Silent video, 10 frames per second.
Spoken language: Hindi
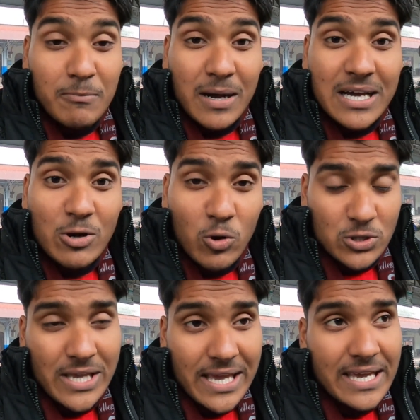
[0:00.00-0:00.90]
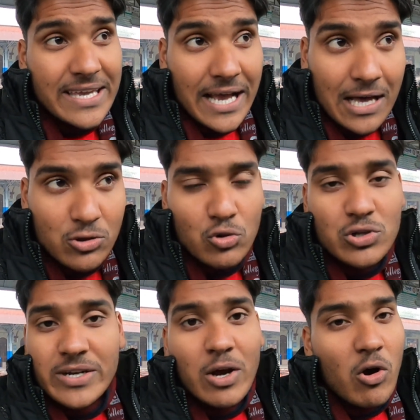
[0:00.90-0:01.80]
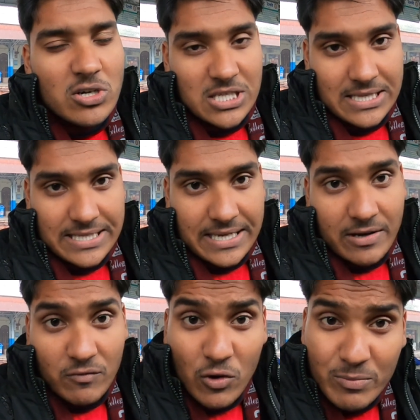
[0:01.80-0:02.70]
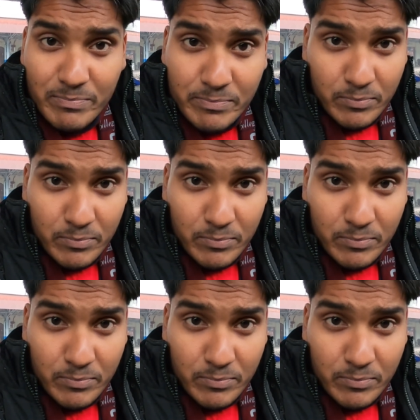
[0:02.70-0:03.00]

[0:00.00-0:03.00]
मगर होता यह है कि यहाँ दो ट्रेनें और चलती हैं वो